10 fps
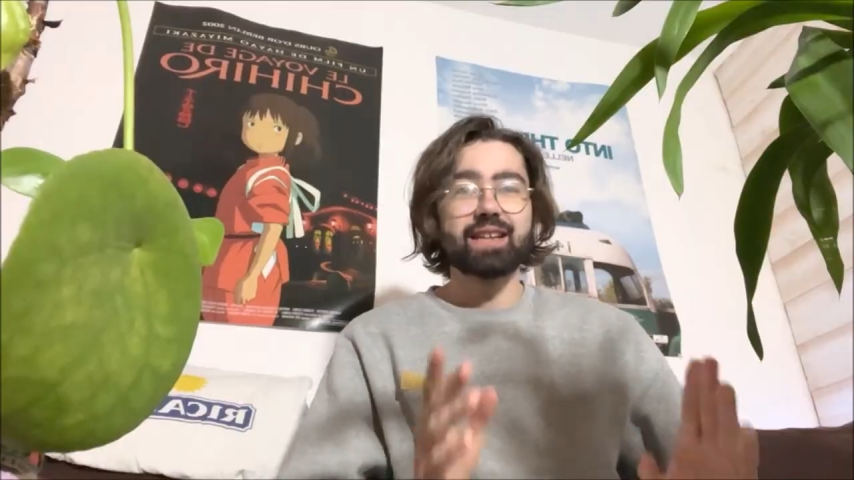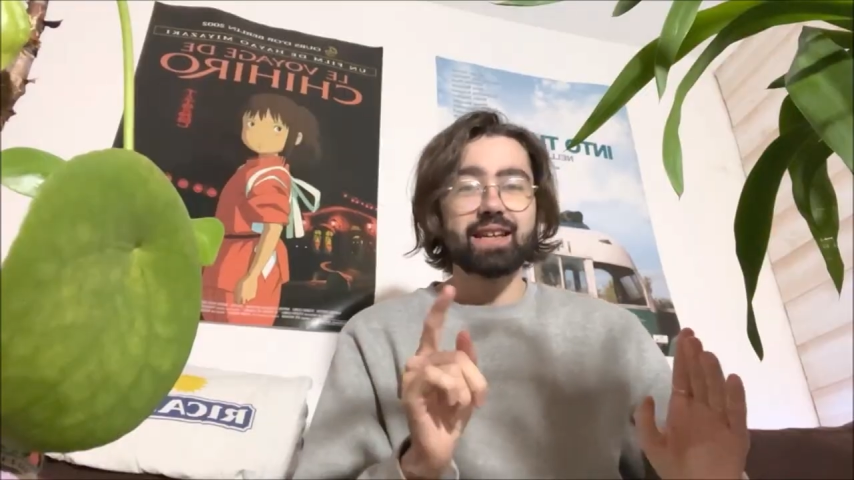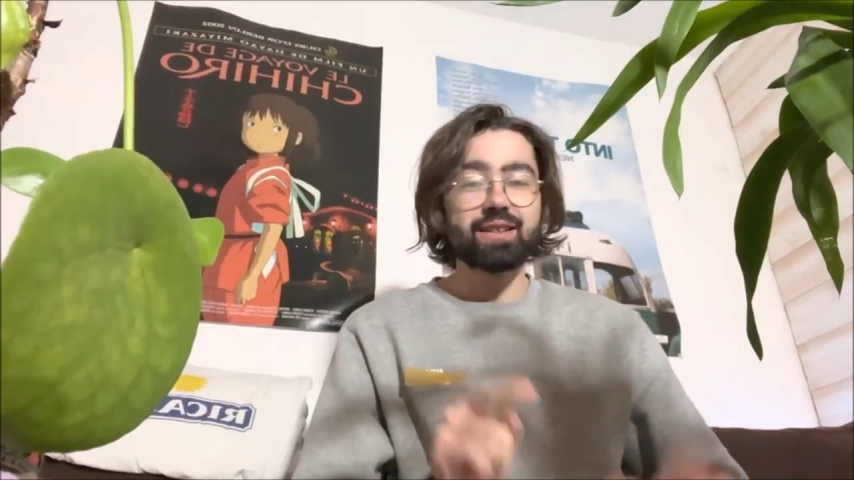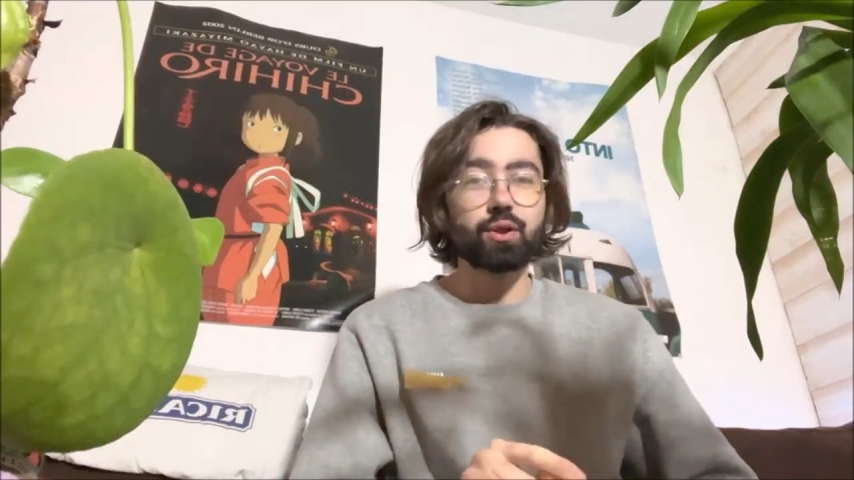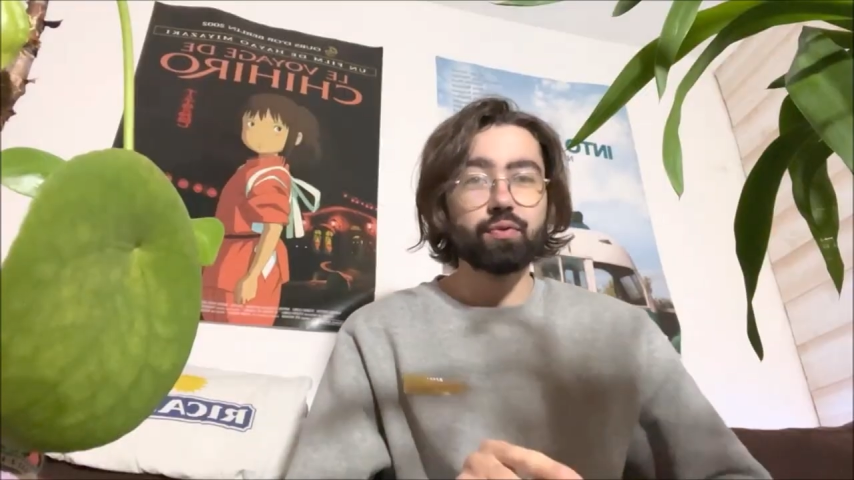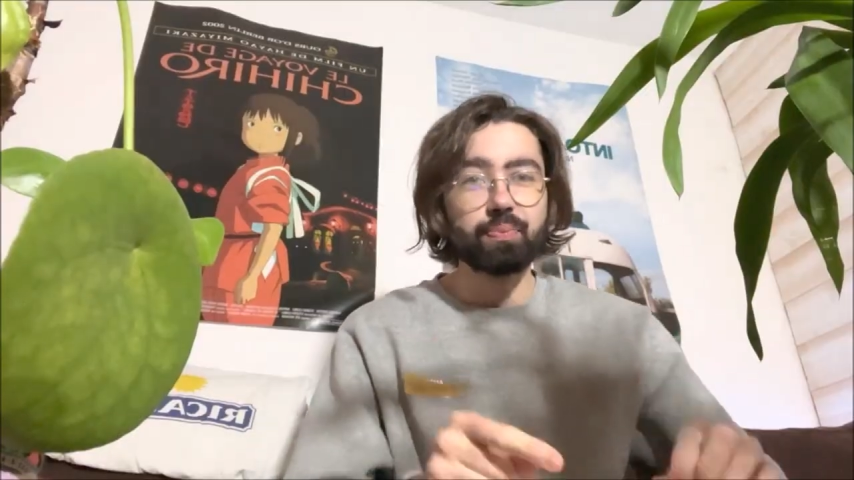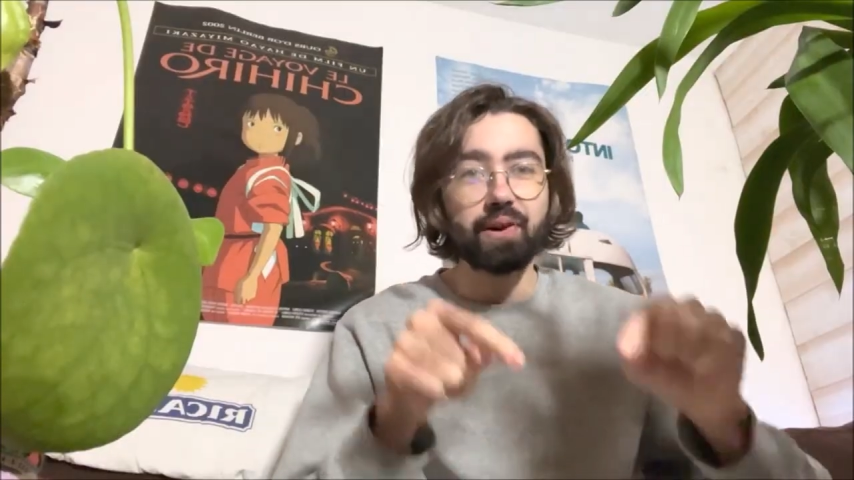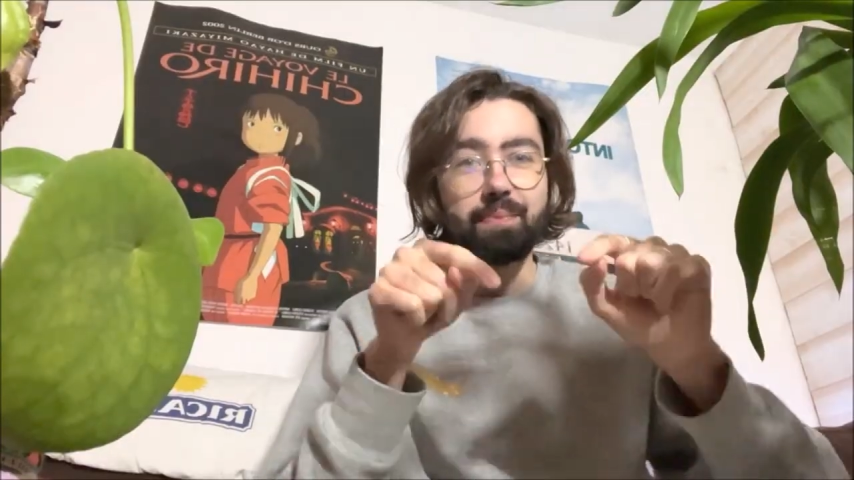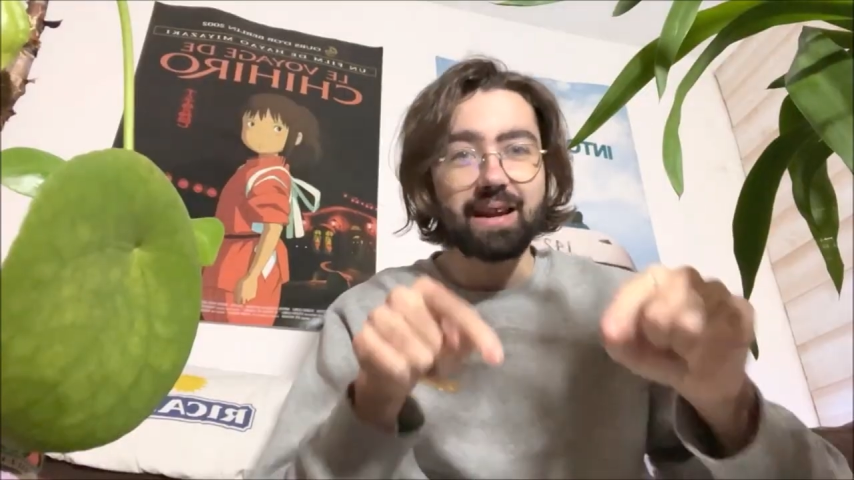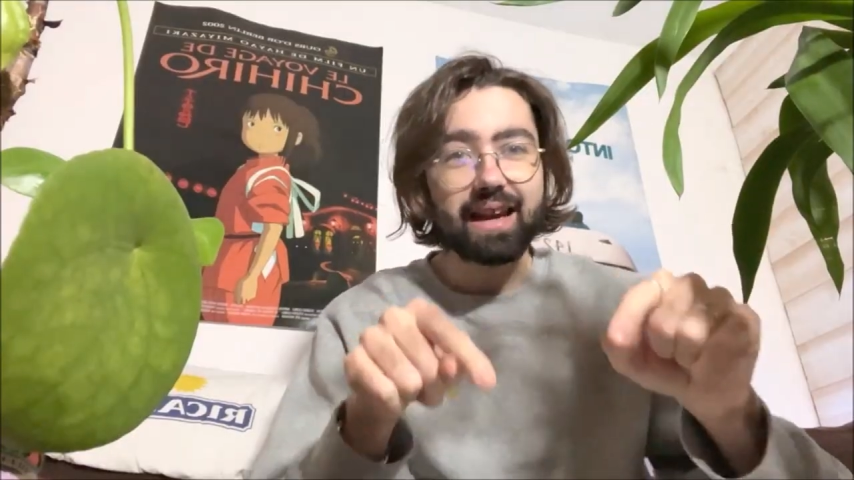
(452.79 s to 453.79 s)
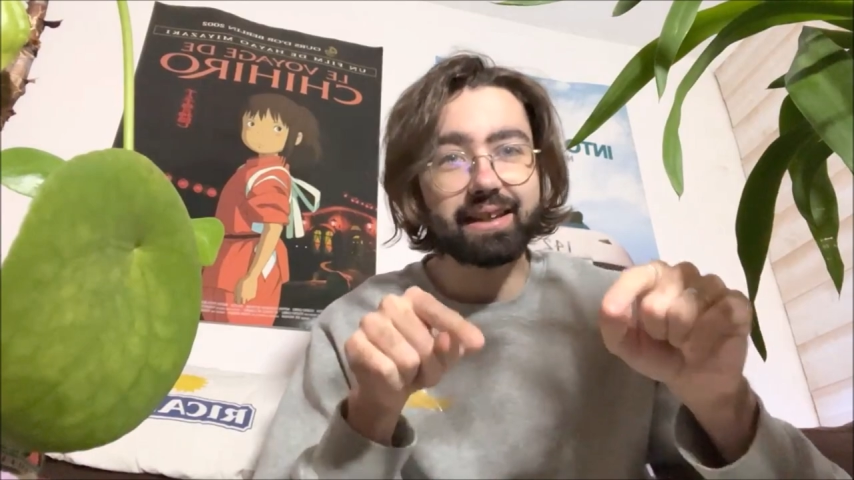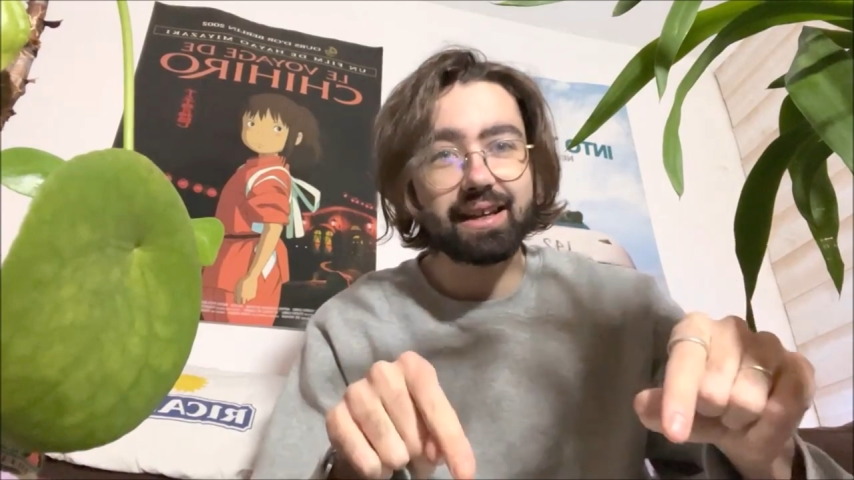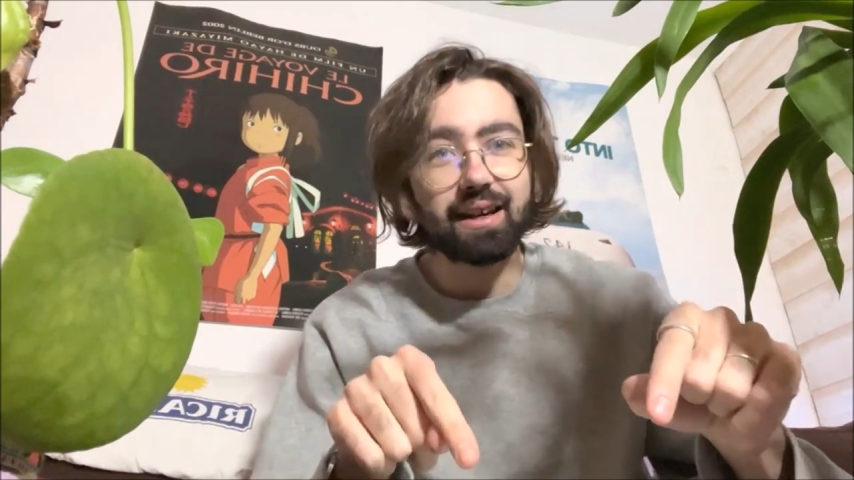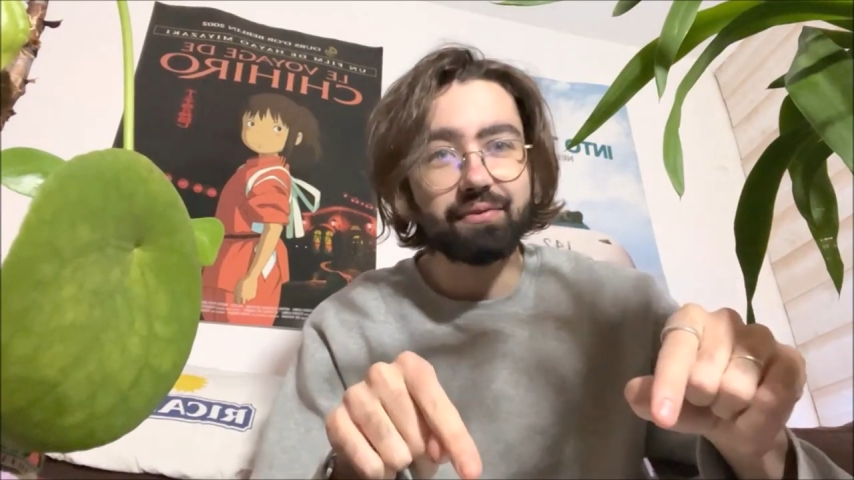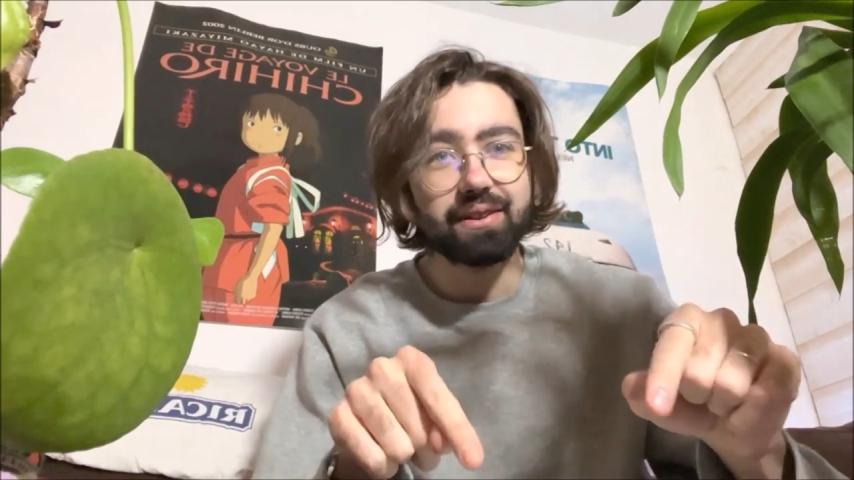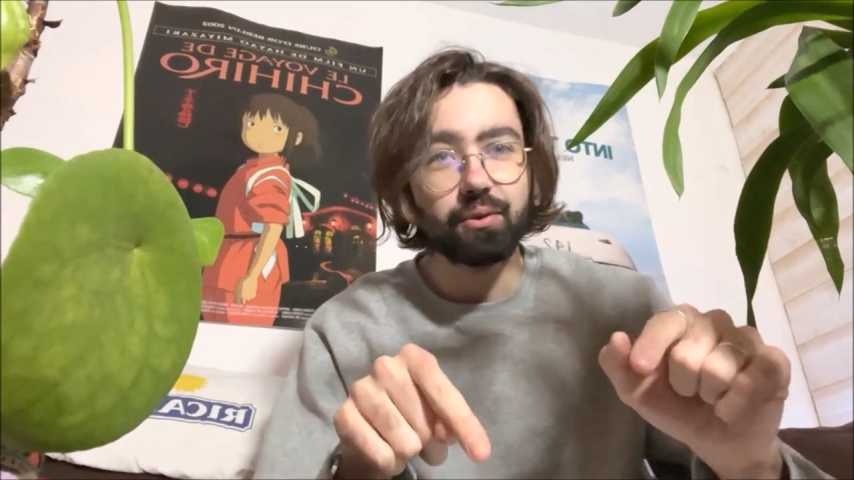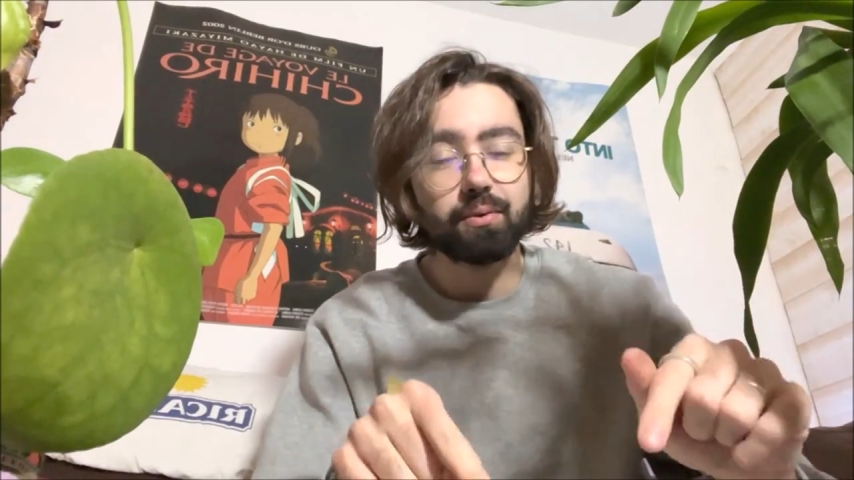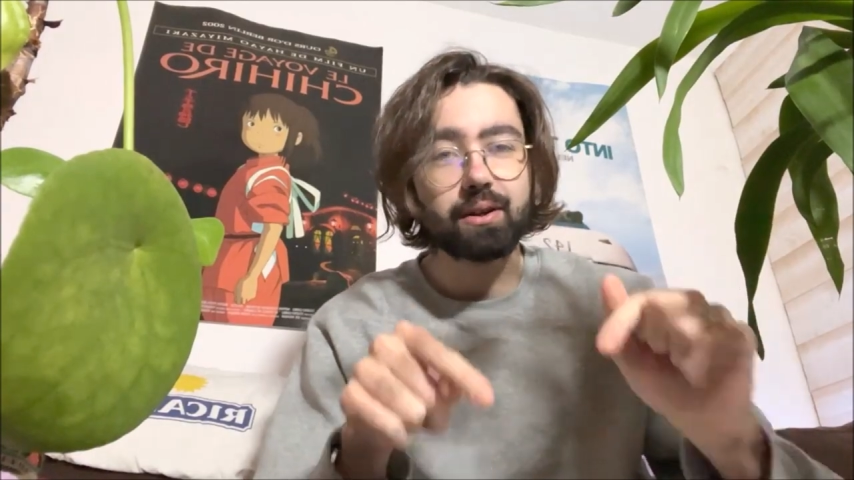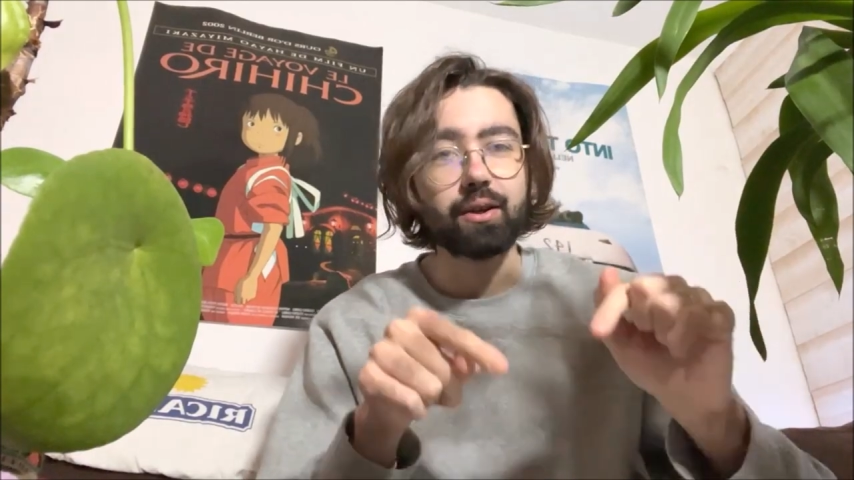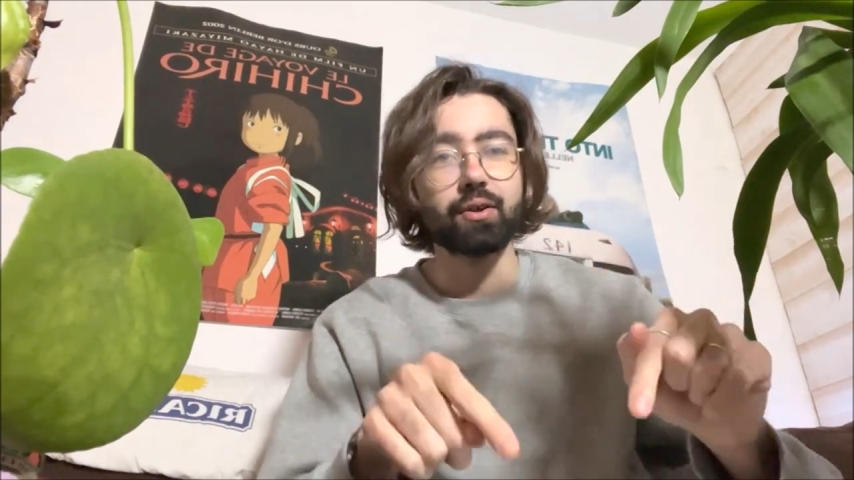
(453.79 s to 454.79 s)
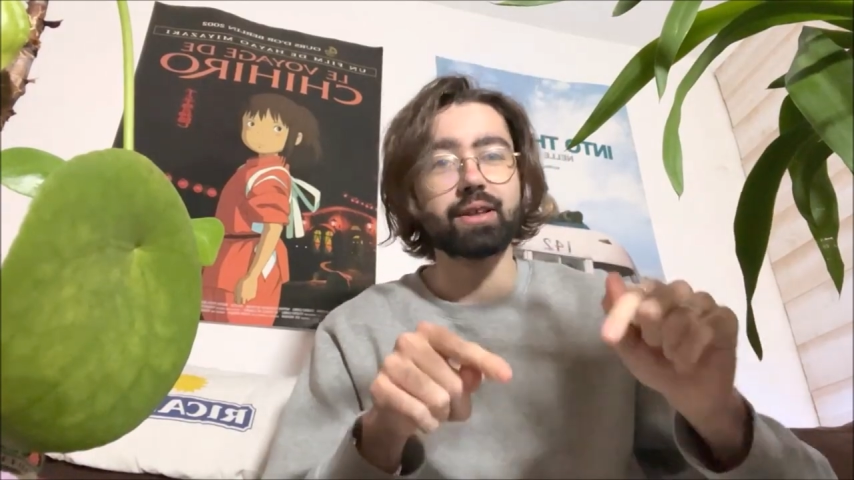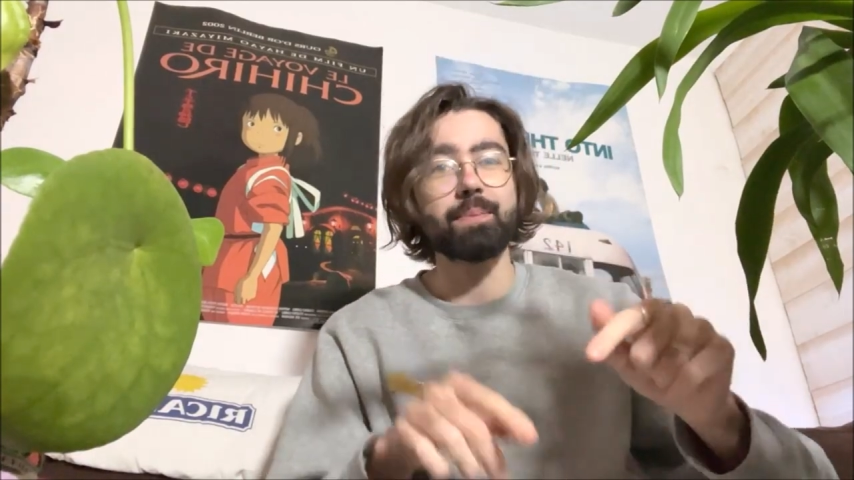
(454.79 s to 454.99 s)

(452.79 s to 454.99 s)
Est-ce que vous pouvez liker la vidéo euh,